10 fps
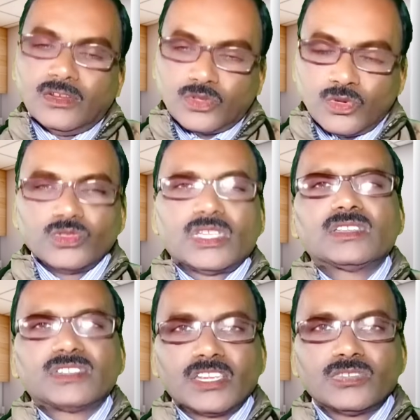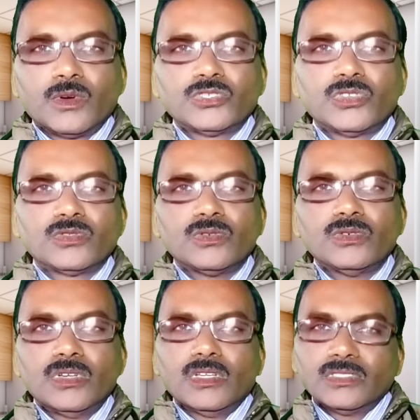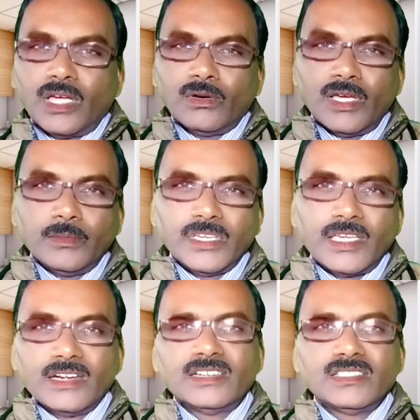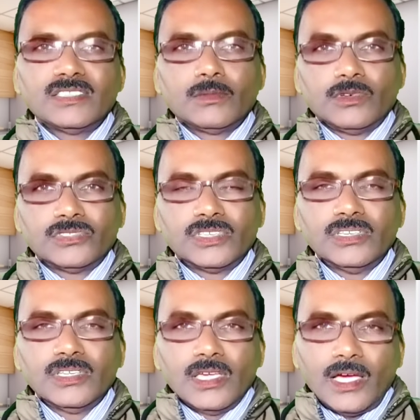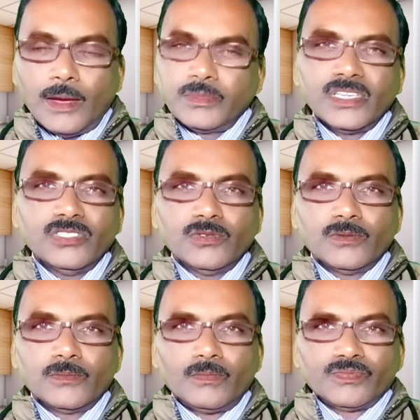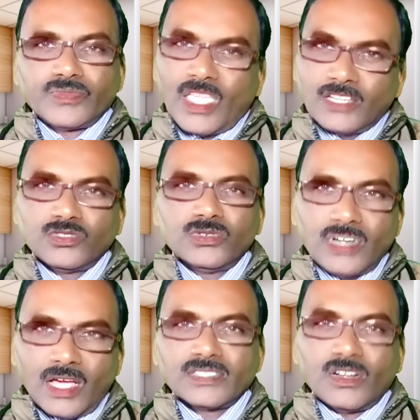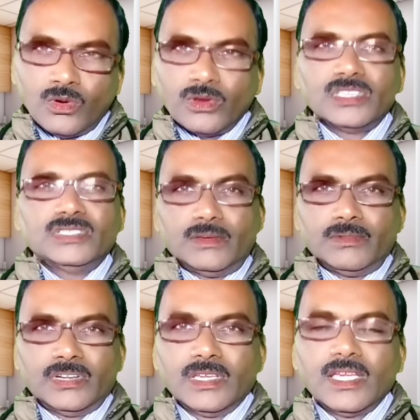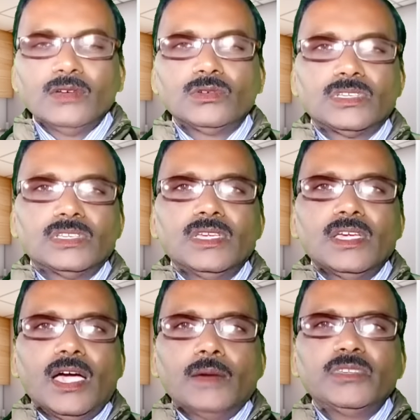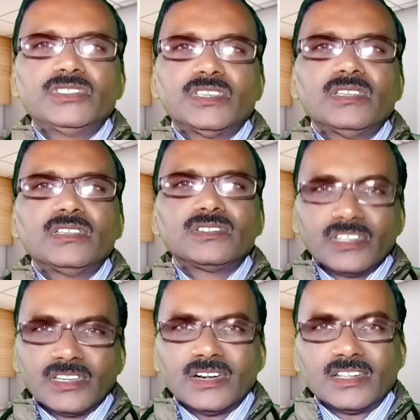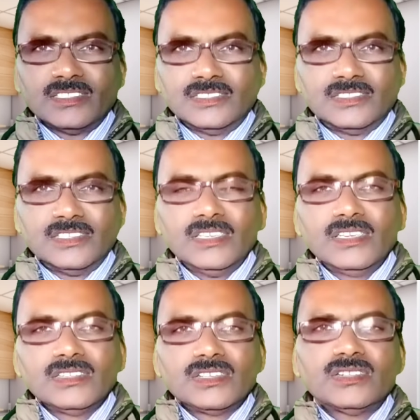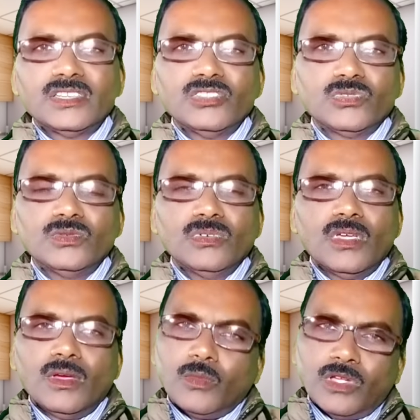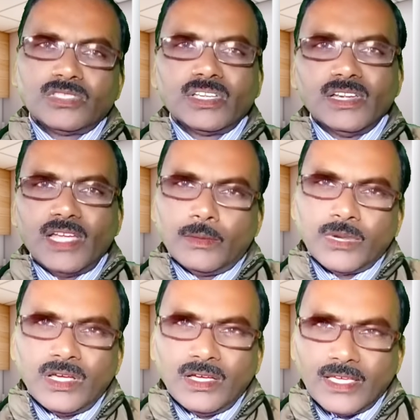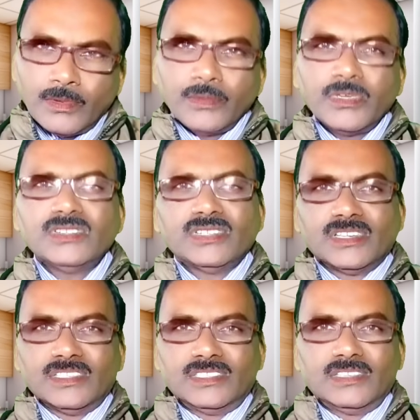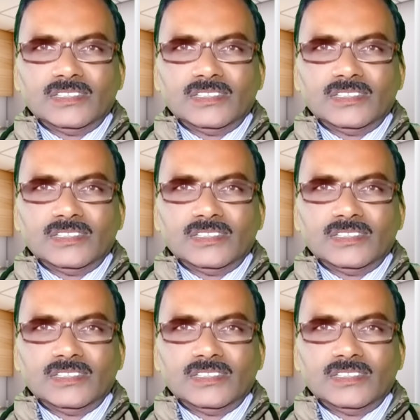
শুরু থেকে শেষ পর্যন্ত তাহলে আমি গ্যারেন্টি দিয়ে বলছি আপনি কিন্তু একজন ডাক্তার হয়েই যাবেন কেন কি আমি যে শিক্ষাটা দিচ্ছি সেটা কিন্তু বলতে গেলে আমরা এভাবেই শিখেছি